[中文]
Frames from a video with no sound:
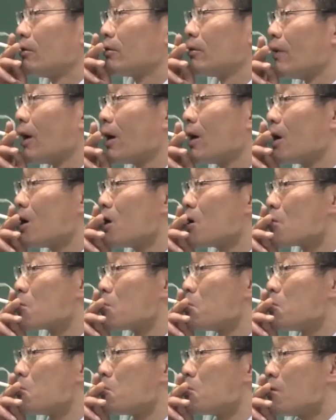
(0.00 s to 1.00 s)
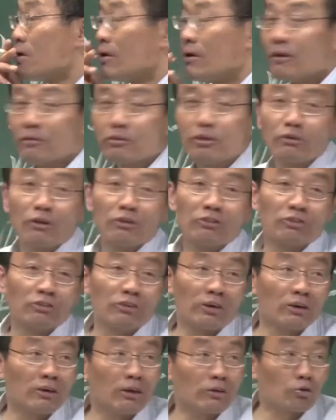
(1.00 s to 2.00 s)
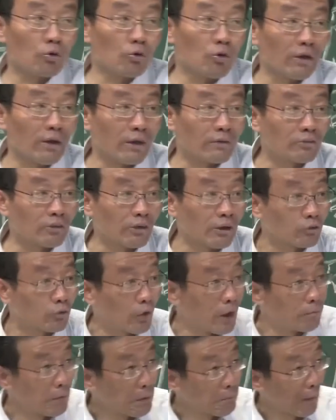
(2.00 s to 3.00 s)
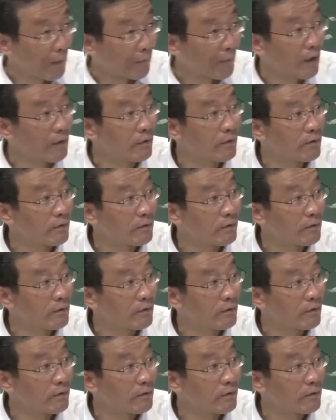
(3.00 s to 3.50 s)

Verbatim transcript: 对吧？这种事情跟中国人讲全明白的，